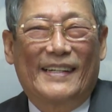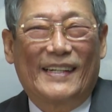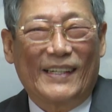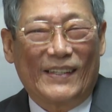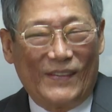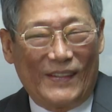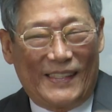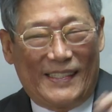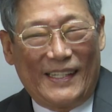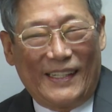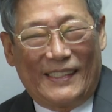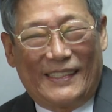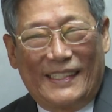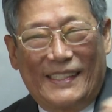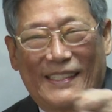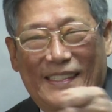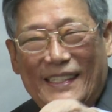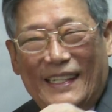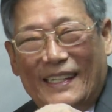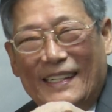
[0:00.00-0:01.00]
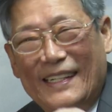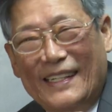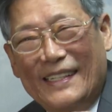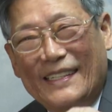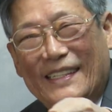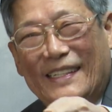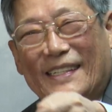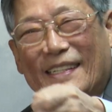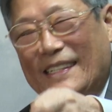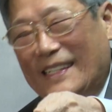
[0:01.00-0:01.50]
그러면 이제,
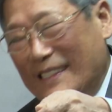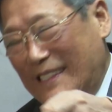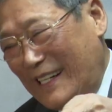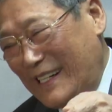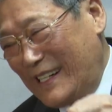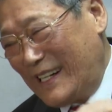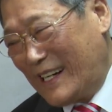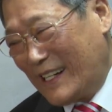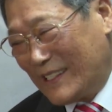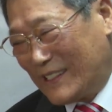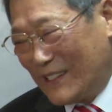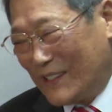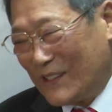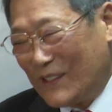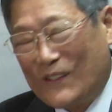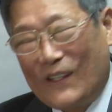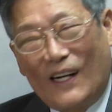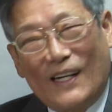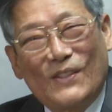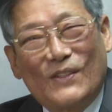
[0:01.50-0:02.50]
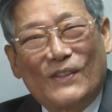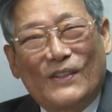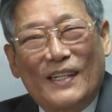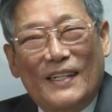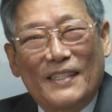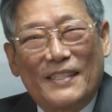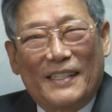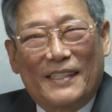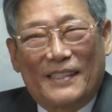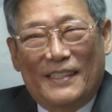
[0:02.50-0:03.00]
그러다 나가떠 놓고 한
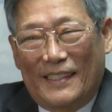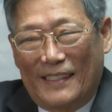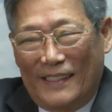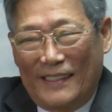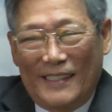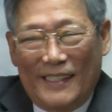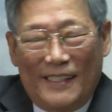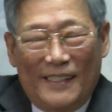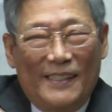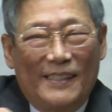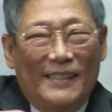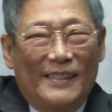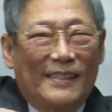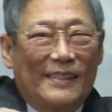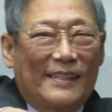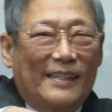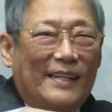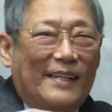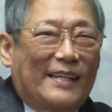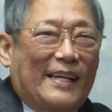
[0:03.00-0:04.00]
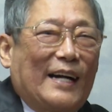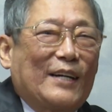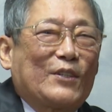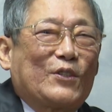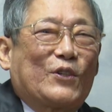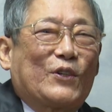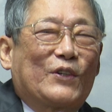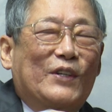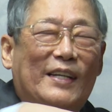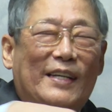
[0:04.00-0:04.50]
숟가락씩 이제
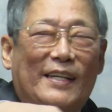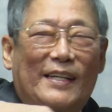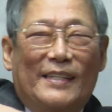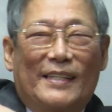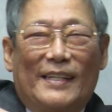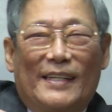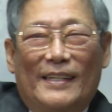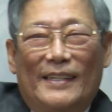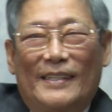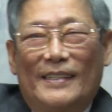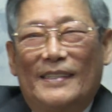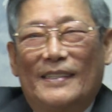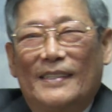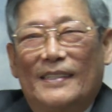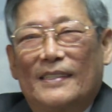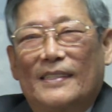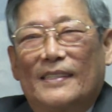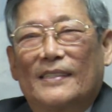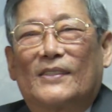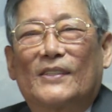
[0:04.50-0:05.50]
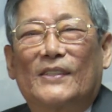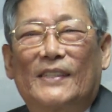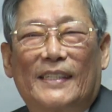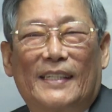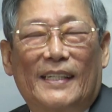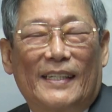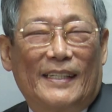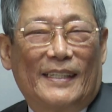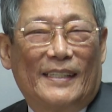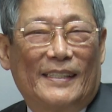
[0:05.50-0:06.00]
각출을 해야 돼. 그둬야
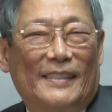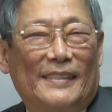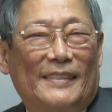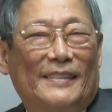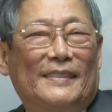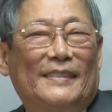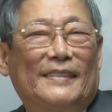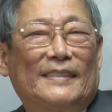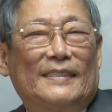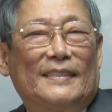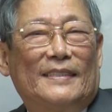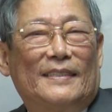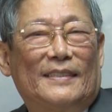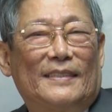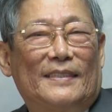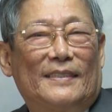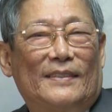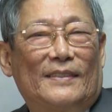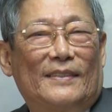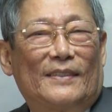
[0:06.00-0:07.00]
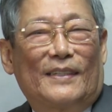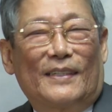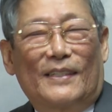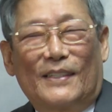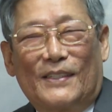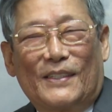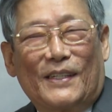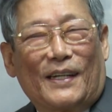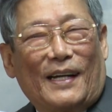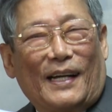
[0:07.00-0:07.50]
돼.
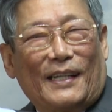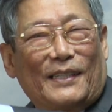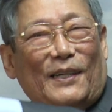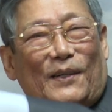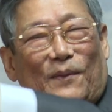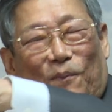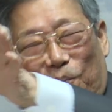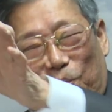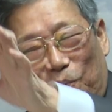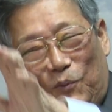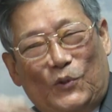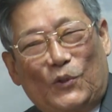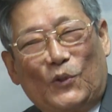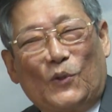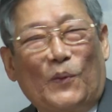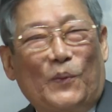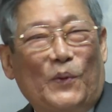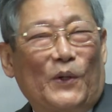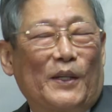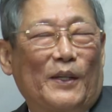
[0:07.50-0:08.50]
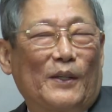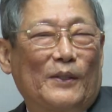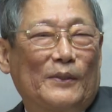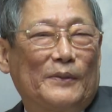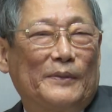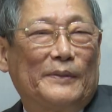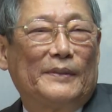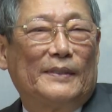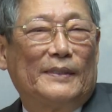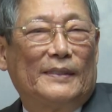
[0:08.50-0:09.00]
그러서 이제 갖다가 주고 보내고.
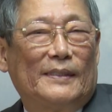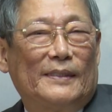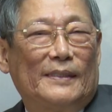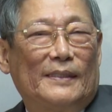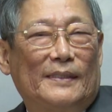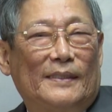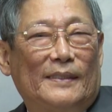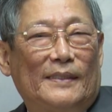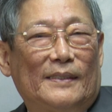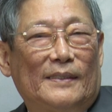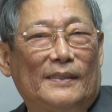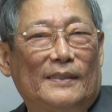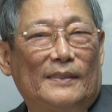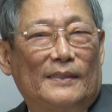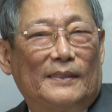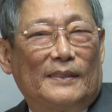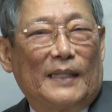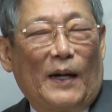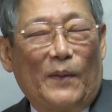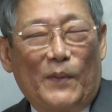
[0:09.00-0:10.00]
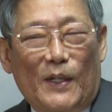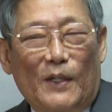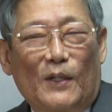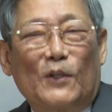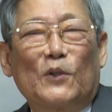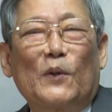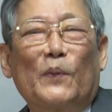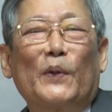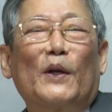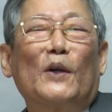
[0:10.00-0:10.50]
남을
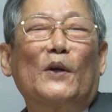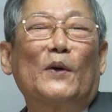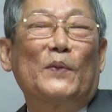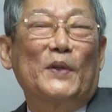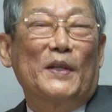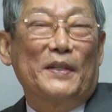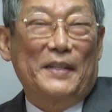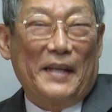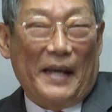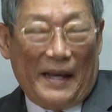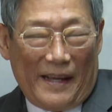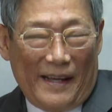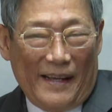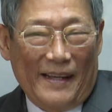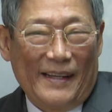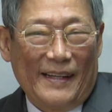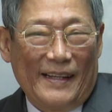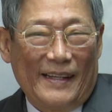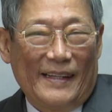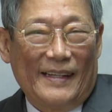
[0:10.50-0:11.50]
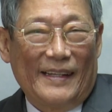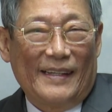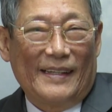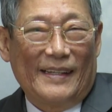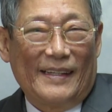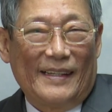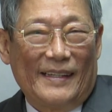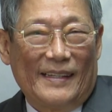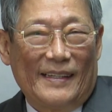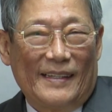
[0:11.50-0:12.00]
것도 별로 없는데,
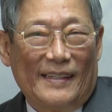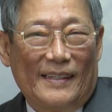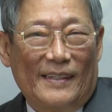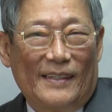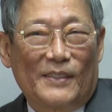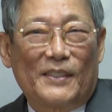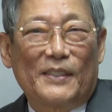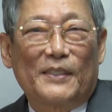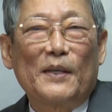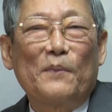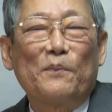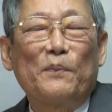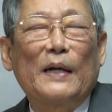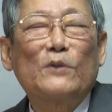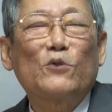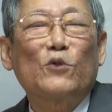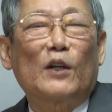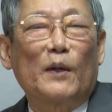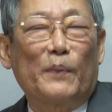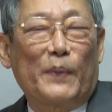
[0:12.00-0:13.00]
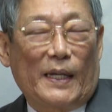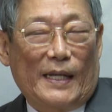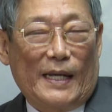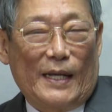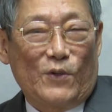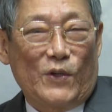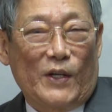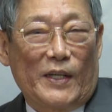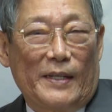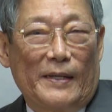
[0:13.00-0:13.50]
어떨 땐반 숟갈밖에
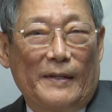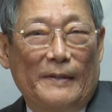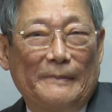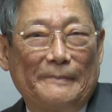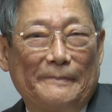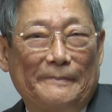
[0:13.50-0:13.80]
안 줘야 돼.